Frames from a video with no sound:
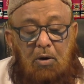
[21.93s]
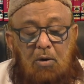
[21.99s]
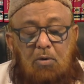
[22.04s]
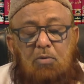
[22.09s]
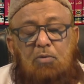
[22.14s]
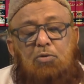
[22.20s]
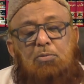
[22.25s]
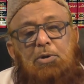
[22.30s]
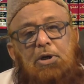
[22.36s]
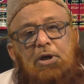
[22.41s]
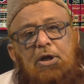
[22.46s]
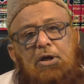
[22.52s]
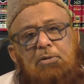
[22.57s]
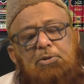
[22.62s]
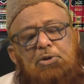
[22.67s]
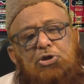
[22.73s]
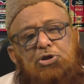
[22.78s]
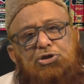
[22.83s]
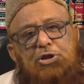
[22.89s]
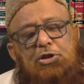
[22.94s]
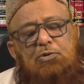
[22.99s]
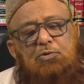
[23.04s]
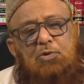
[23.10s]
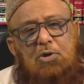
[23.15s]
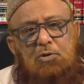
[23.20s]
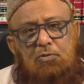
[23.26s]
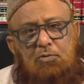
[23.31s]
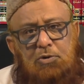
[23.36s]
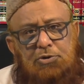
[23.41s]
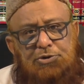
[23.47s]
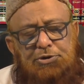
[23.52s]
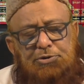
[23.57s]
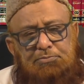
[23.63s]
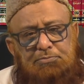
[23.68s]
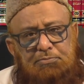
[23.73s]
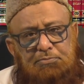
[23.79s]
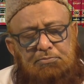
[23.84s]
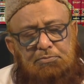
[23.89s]

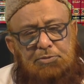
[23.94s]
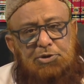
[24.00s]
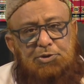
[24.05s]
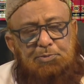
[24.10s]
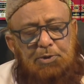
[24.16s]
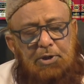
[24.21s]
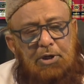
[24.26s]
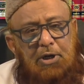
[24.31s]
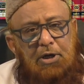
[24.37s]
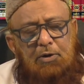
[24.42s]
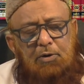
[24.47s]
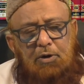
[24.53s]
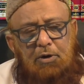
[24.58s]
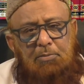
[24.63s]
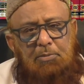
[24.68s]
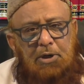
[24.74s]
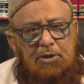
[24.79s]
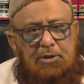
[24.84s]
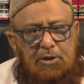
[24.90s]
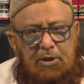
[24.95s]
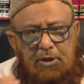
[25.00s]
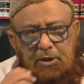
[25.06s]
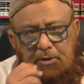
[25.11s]
अरदबिल्लाशैतवानरजीम बसमीम